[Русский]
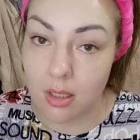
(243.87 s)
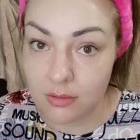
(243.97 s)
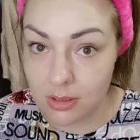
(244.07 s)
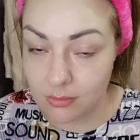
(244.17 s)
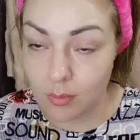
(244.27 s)
а вы
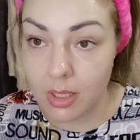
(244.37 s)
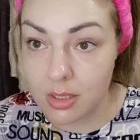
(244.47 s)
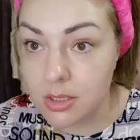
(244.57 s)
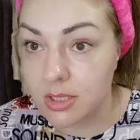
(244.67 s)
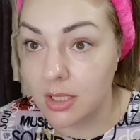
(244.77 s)
этого
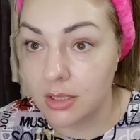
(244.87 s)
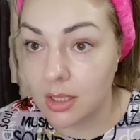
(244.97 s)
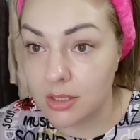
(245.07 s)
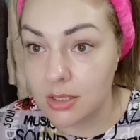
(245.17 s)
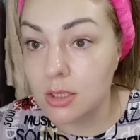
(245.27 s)
боитесь или не
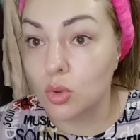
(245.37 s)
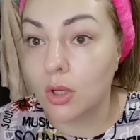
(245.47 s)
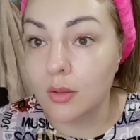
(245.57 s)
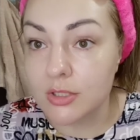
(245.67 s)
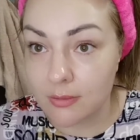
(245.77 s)
хотите, то
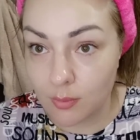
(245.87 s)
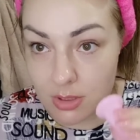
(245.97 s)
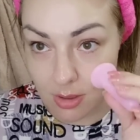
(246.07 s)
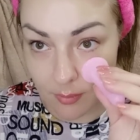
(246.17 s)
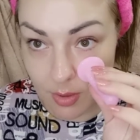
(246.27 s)
как мы с вами
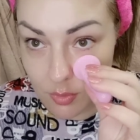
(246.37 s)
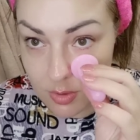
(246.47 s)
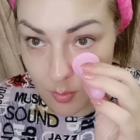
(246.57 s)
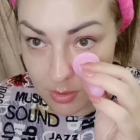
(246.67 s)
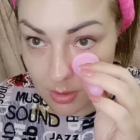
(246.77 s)
делаем? Допустим,
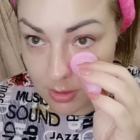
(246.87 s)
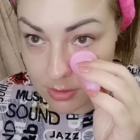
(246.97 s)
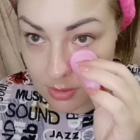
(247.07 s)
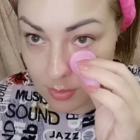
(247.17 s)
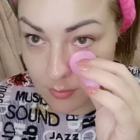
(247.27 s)
под
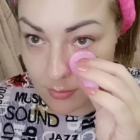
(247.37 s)
глазками.